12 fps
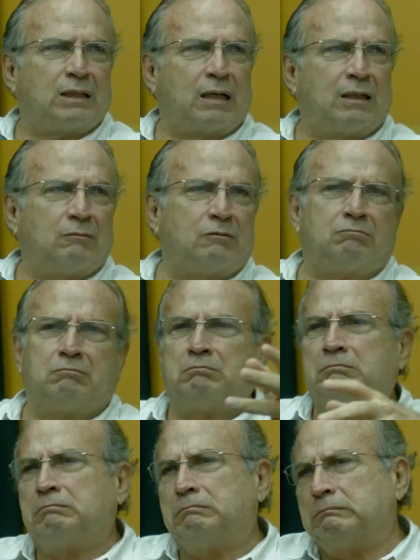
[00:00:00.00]
Dá
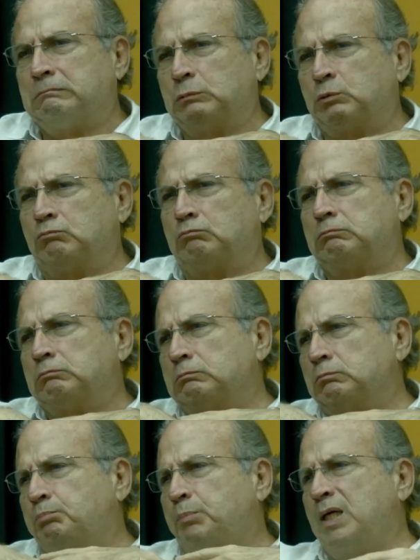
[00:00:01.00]
um...
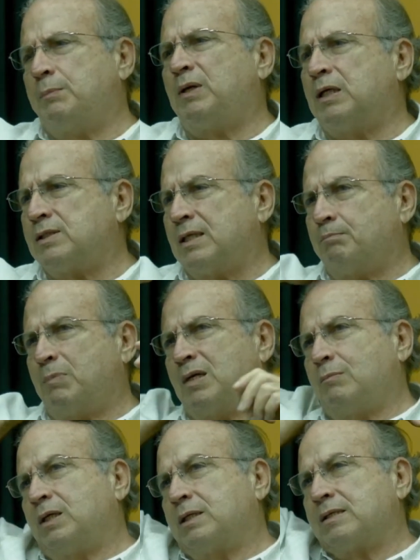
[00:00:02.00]
bíblias e
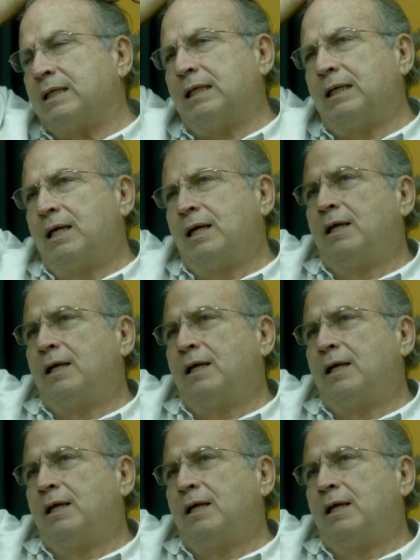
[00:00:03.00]
bíblias, né?